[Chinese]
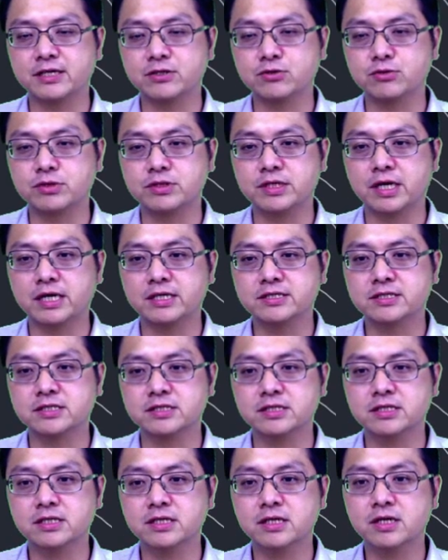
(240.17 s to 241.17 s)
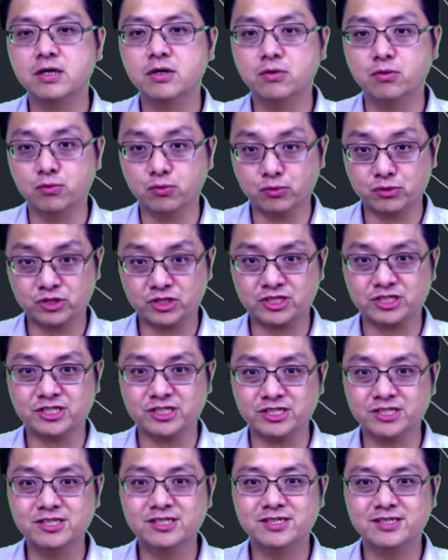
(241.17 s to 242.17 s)
长度应该是五
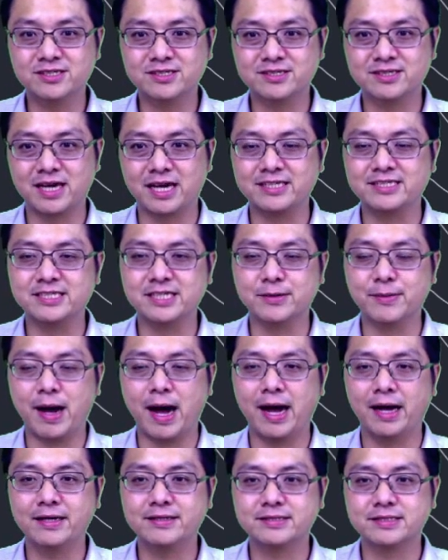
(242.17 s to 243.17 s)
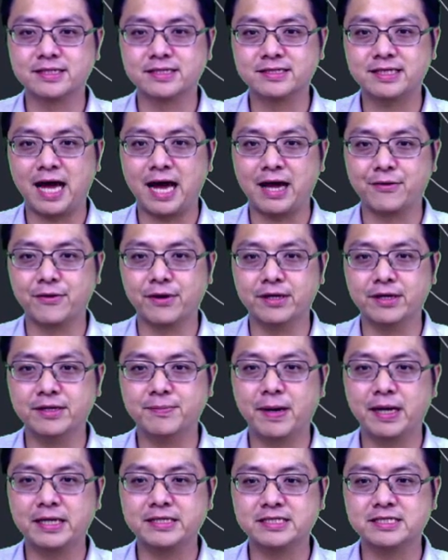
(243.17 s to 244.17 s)
十，还记得吧？这个大圆
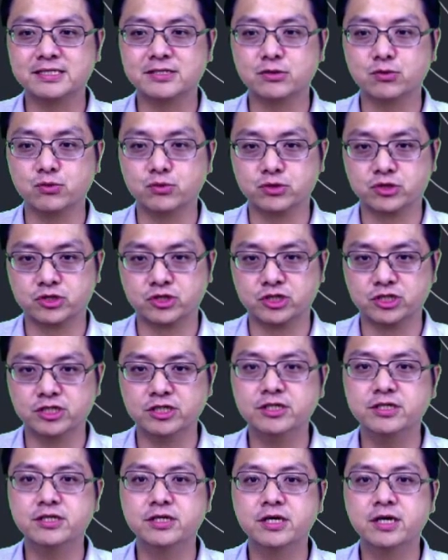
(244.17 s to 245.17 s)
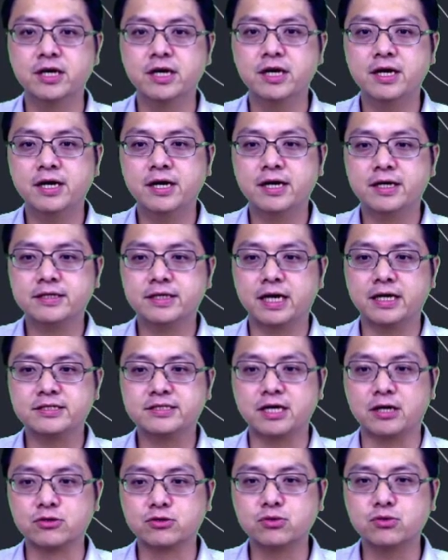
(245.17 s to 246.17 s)
的半径是五十。那
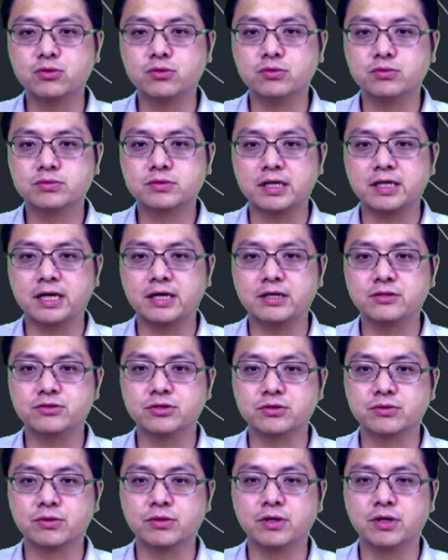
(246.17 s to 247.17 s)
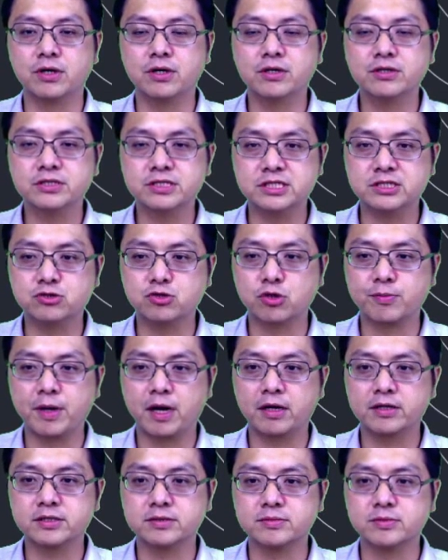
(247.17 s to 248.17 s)
角度刚才也学过极坐
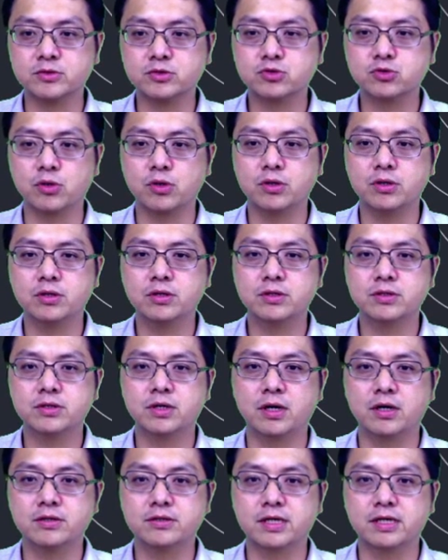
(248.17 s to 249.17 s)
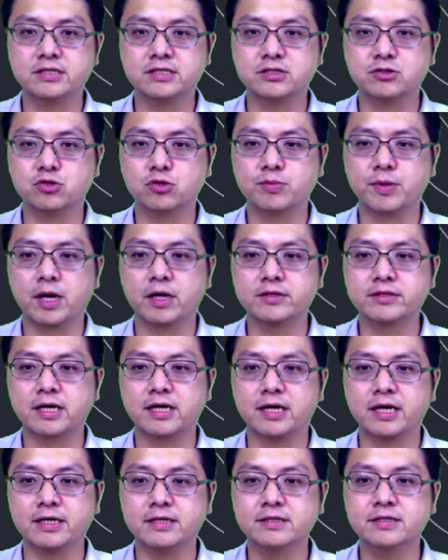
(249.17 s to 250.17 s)
标怎么做？好，那极坐标
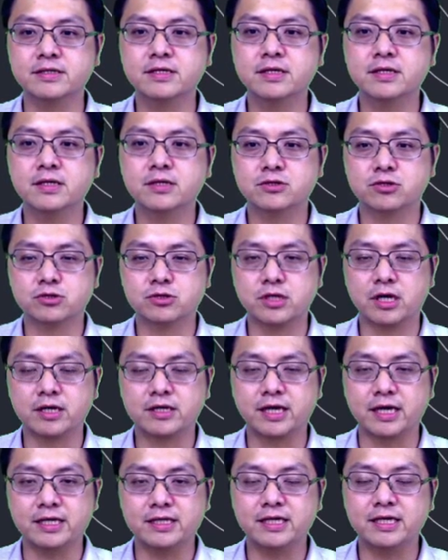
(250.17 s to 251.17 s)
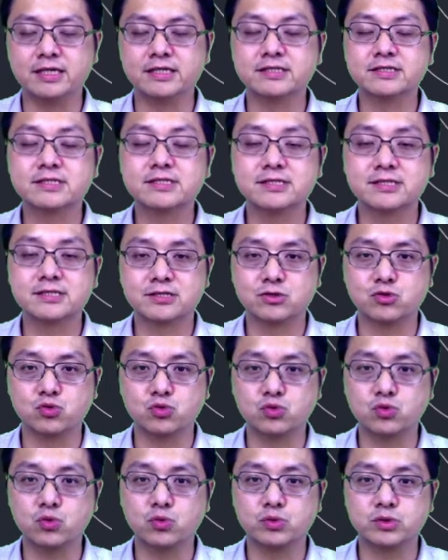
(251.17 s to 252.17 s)
当然就是要给定四十
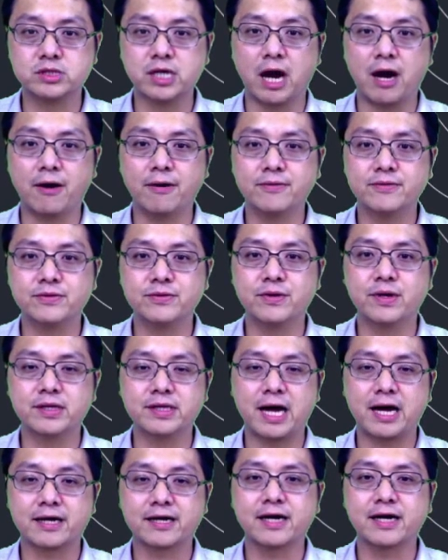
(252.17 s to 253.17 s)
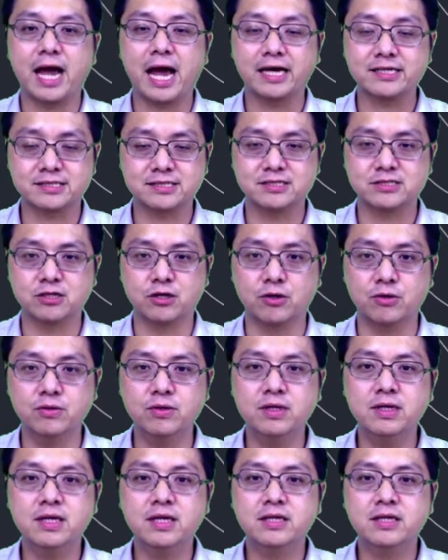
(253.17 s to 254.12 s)
五度角，因为它跟 x 轴